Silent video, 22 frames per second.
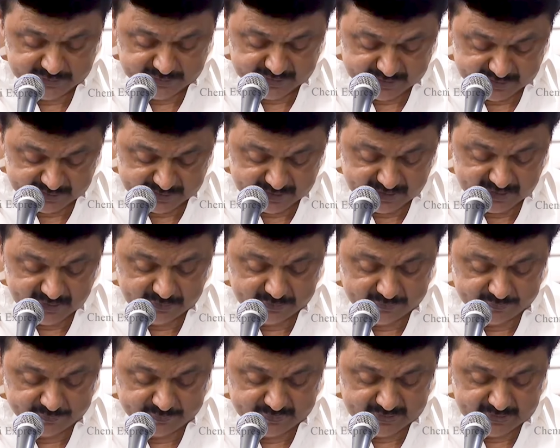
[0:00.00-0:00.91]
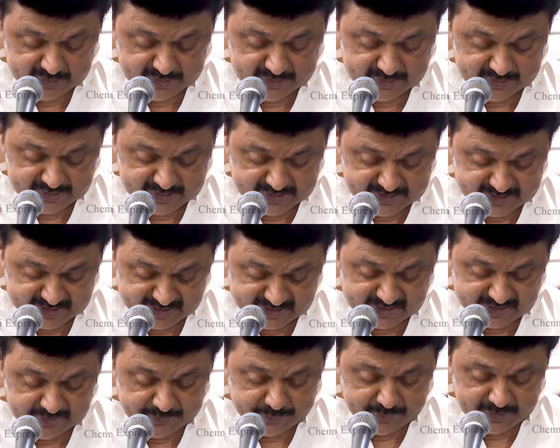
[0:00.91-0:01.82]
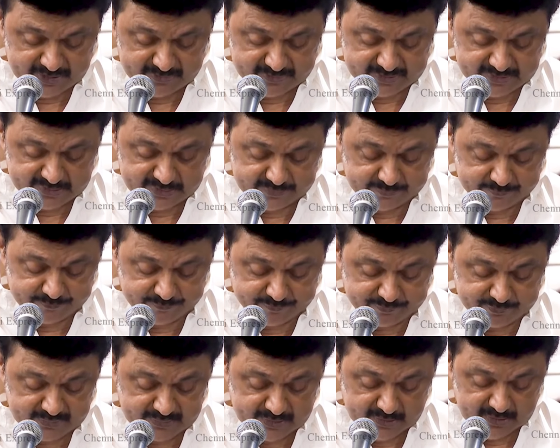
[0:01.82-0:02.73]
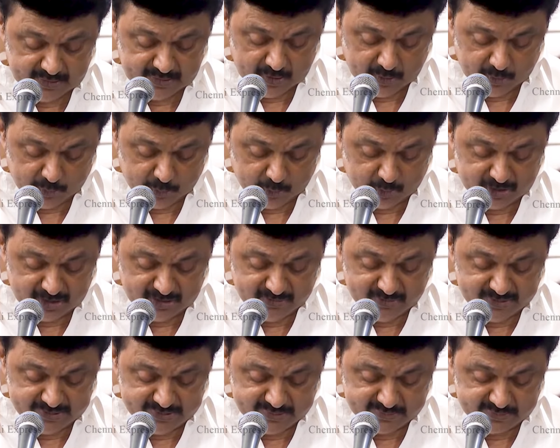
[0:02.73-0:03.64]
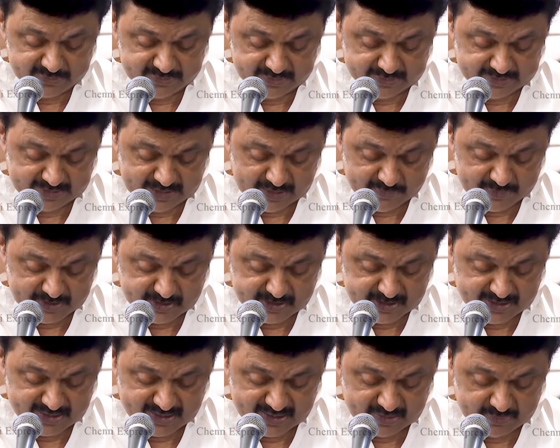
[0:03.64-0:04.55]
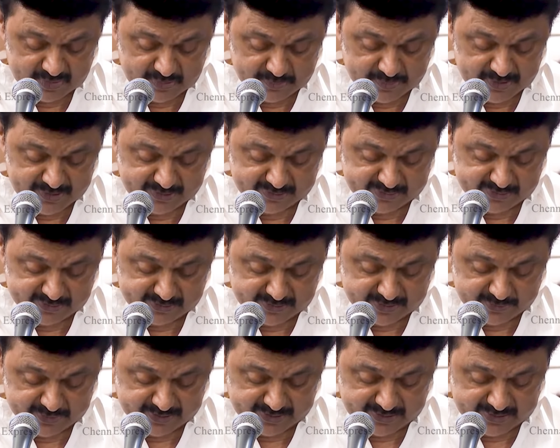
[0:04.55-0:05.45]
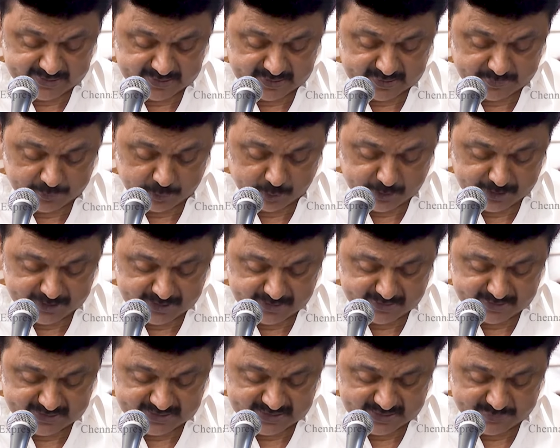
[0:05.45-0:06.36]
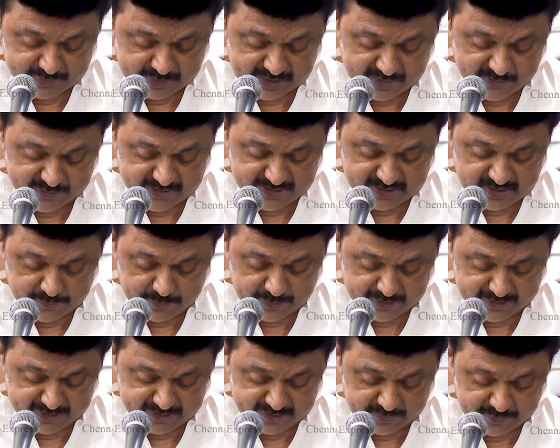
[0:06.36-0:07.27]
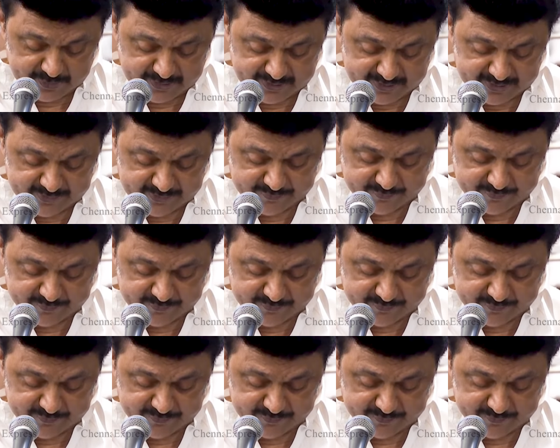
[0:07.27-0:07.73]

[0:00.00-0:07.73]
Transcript: என்னால் சட்டப்பேரவையில் முதல்வரின் கிராமச்சாலைகள் மேம்பாட்டு திட்டம் என்ற புதிய திட்டம் அறிவிக்கப்பட்டது என்பதை